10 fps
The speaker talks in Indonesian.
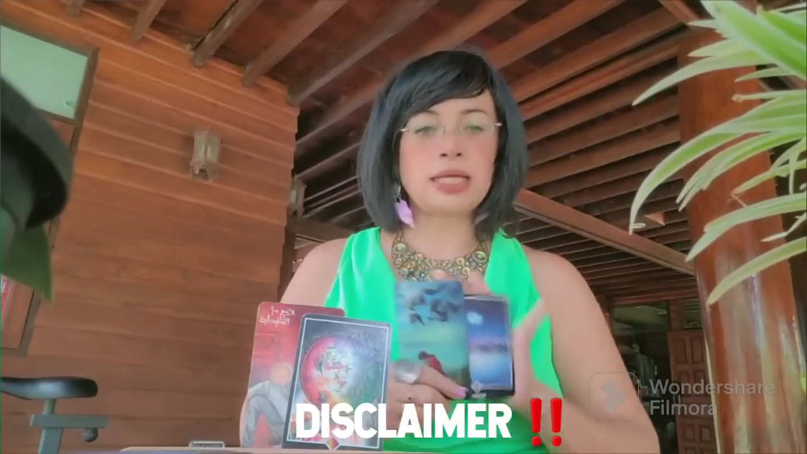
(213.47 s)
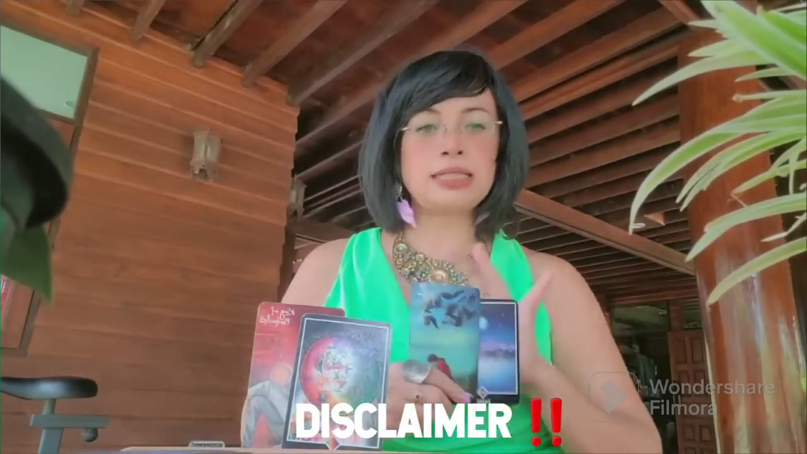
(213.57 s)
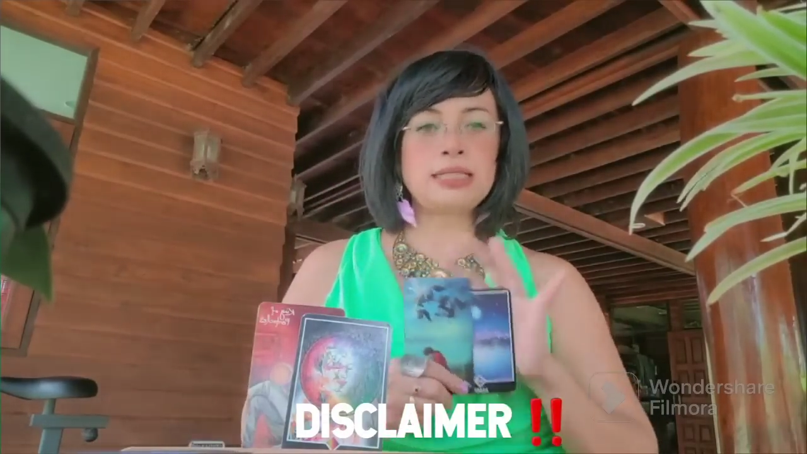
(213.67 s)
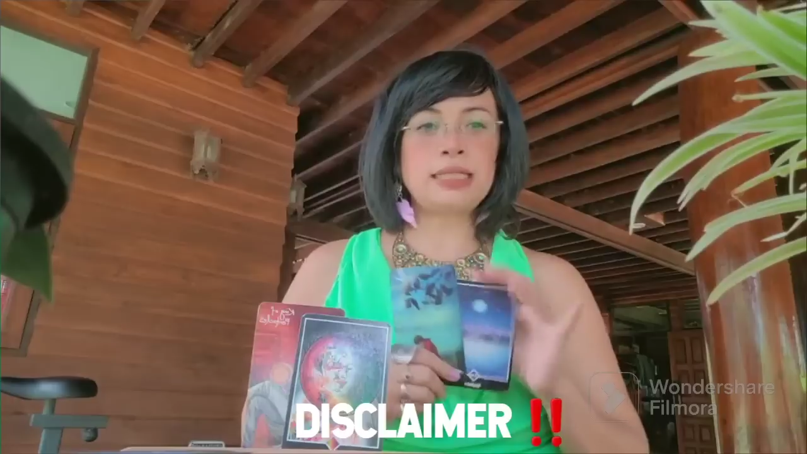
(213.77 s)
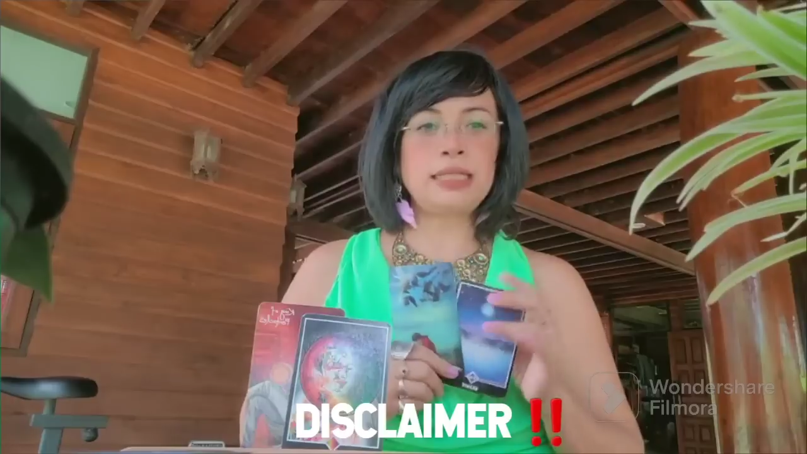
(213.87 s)

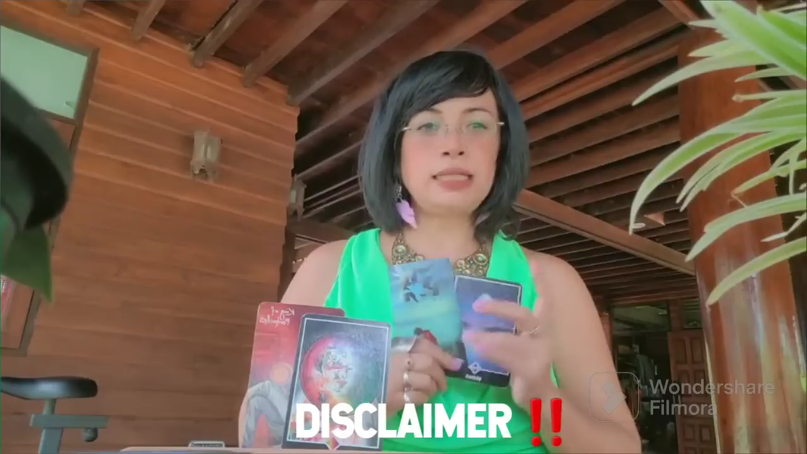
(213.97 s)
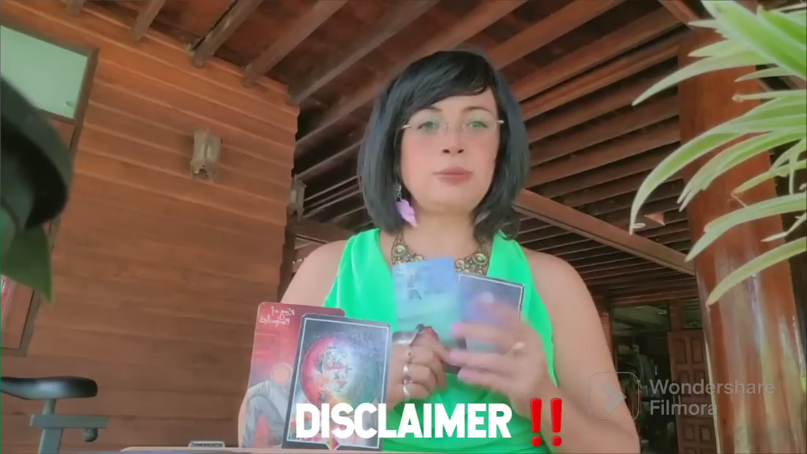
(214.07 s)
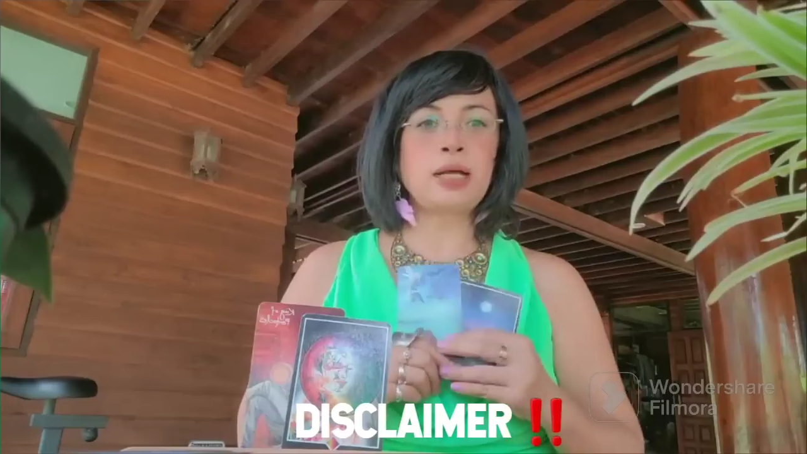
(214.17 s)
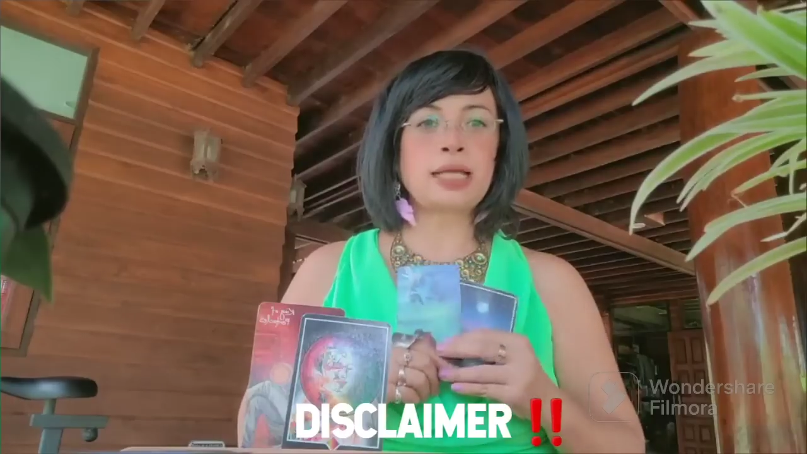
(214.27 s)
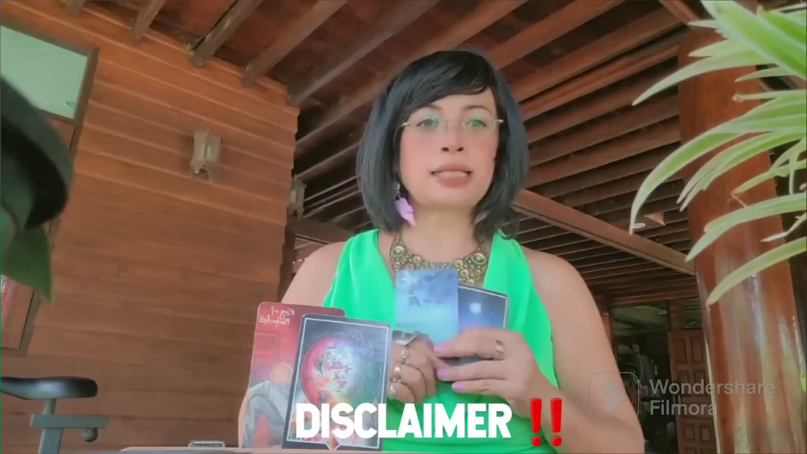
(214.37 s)
di
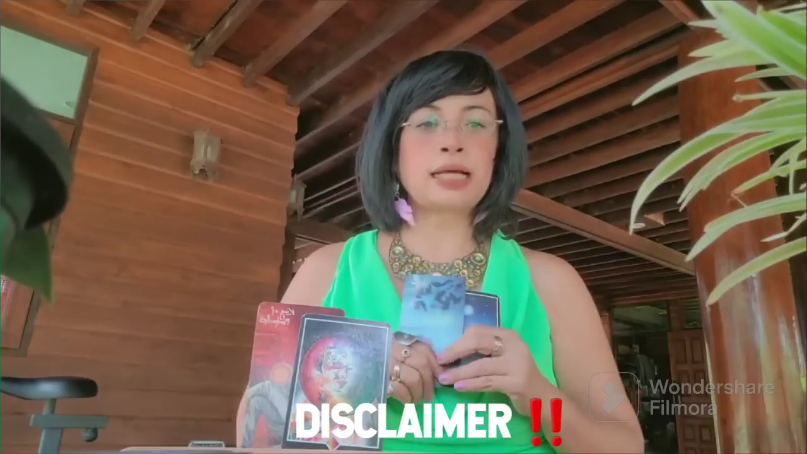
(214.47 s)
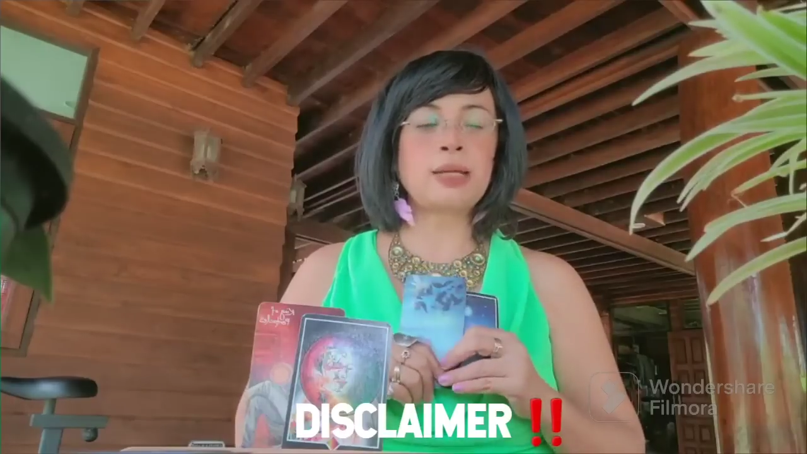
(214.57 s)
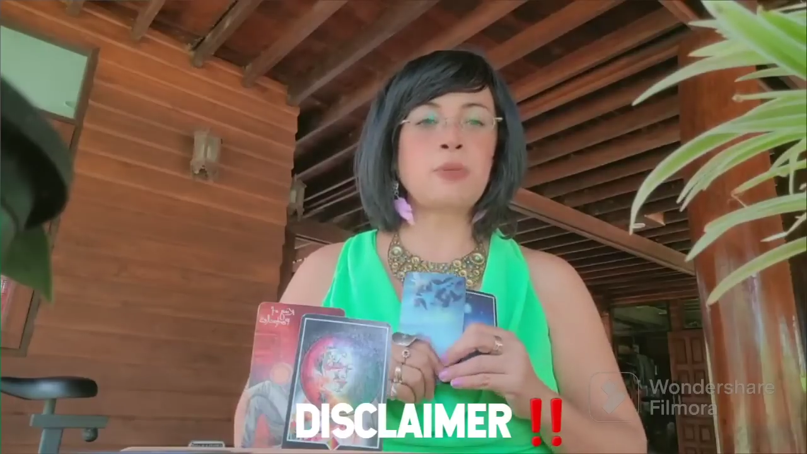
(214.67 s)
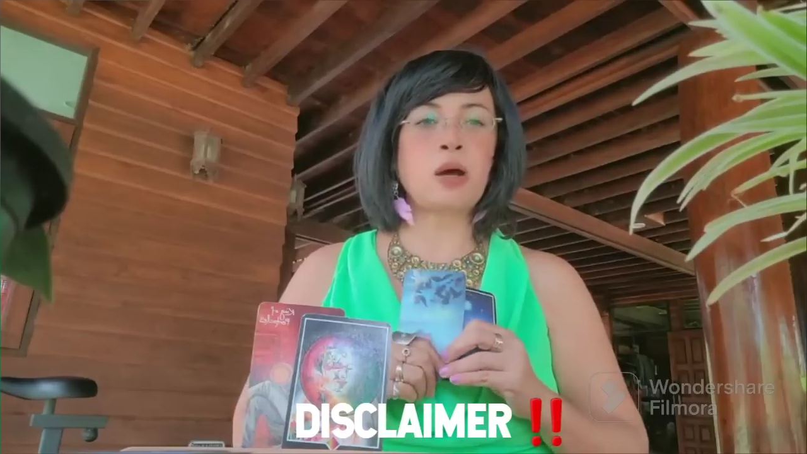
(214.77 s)
sini mengatakan